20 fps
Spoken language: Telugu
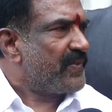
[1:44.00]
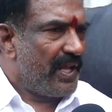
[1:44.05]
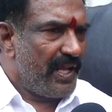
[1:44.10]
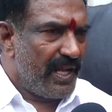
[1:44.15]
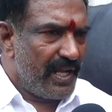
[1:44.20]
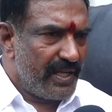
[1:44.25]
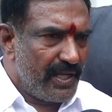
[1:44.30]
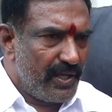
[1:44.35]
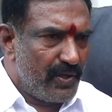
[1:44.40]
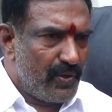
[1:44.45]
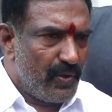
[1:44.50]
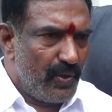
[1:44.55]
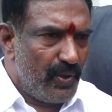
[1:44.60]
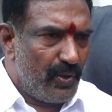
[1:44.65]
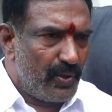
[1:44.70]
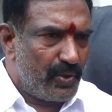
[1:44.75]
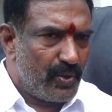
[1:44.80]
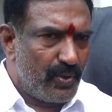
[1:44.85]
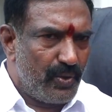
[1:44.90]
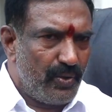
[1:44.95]
అలాగే
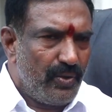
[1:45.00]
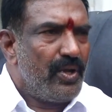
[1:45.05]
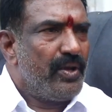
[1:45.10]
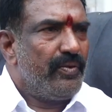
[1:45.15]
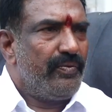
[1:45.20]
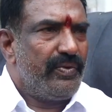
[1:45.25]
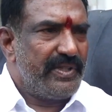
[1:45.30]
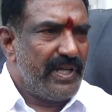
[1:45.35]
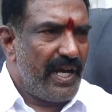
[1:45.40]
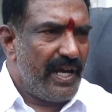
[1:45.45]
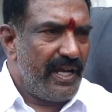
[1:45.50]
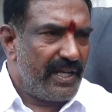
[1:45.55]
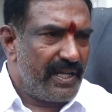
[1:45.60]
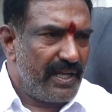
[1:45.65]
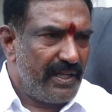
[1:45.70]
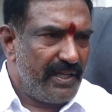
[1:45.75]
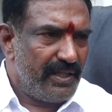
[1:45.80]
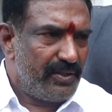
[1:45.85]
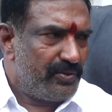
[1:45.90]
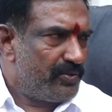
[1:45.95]
గోలుటు విధాయక్
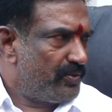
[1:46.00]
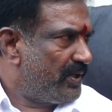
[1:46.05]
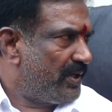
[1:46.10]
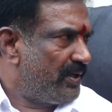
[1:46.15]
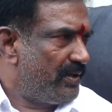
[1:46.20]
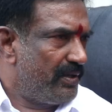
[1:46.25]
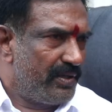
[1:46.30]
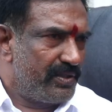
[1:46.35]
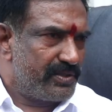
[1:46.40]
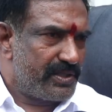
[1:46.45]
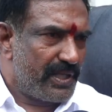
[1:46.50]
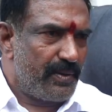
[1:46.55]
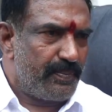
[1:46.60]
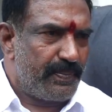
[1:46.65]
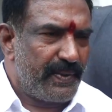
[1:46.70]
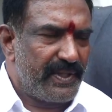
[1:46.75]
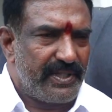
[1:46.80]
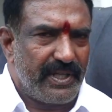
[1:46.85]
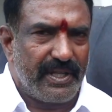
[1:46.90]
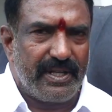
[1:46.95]
అనే దున్నలు ఈసారి
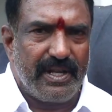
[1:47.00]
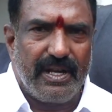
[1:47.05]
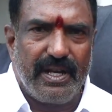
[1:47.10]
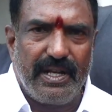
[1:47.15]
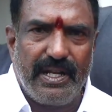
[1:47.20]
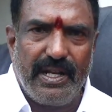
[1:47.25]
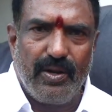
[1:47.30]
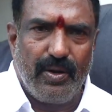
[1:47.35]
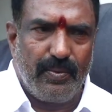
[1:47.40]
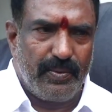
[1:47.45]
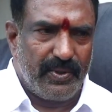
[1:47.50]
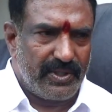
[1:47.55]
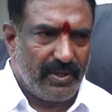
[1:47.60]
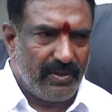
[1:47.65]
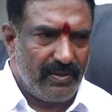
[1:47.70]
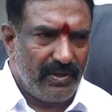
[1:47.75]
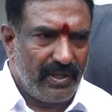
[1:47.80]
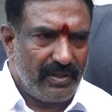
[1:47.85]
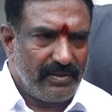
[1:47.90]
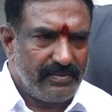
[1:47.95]
ప్రత్యేకంగా నిలవబోతా
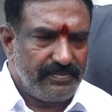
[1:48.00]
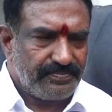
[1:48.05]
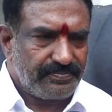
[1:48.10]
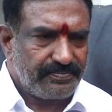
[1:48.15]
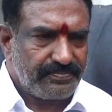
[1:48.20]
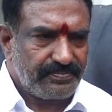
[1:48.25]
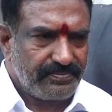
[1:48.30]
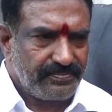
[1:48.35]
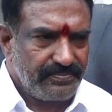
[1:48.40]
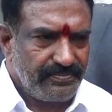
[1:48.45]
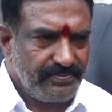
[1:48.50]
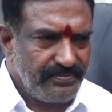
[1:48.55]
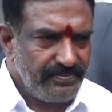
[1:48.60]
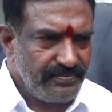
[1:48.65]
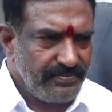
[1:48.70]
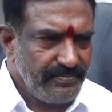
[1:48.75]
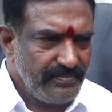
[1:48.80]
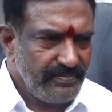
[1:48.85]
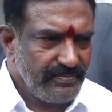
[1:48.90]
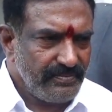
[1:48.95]
ఉన్నాయి గోల్డ్
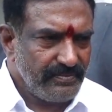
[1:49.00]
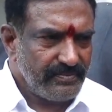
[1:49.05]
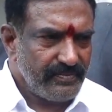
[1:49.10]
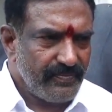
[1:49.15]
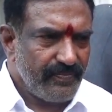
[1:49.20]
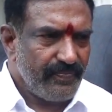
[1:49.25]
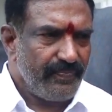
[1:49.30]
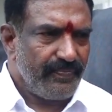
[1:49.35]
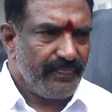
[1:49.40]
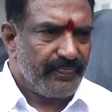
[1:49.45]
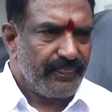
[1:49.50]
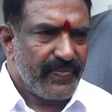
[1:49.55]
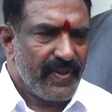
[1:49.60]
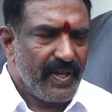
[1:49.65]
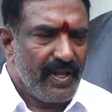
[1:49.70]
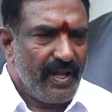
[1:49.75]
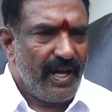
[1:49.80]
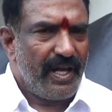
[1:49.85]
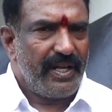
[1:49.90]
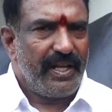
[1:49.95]
టూన్ ఎక్కడ నుంచి తెప్పించారు
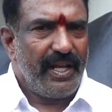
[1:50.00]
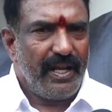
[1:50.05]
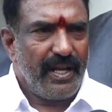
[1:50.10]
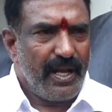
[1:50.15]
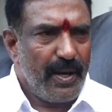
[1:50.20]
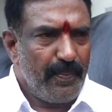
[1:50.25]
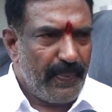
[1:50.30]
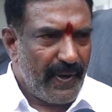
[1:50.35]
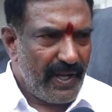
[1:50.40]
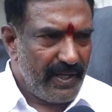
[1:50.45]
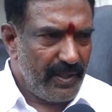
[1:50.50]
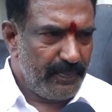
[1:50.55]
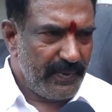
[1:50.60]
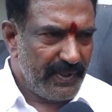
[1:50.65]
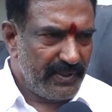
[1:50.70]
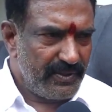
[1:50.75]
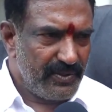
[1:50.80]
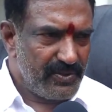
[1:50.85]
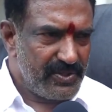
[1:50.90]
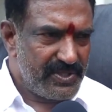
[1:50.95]
హర్యానా
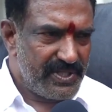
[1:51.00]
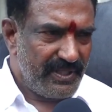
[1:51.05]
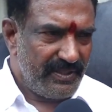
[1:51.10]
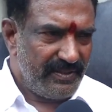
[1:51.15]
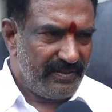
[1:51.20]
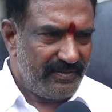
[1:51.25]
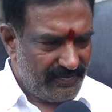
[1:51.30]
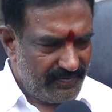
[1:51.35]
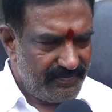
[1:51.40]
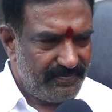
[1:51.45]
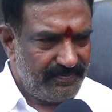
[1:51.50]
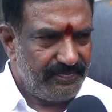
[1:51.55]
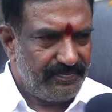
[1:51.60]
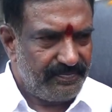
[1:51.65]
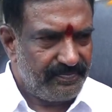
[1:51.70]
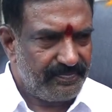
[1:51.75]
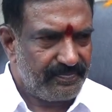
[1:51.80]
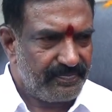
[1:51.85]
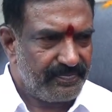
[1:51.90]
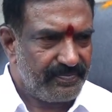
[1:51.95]
పానీపత్ నుంచి
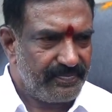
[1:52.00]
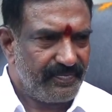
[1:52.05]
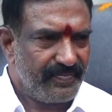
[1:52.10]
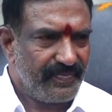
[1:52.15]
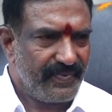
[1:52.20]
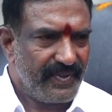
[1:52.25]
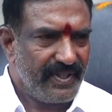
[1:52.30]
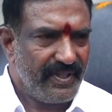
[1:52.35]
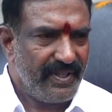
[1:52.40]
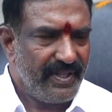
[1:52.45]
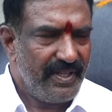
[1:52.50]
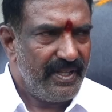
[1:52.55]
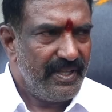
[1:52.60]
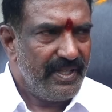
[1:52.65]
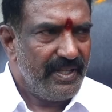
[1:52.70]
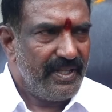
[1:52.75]
దీని స్పెషాలిటీ ఏంటండి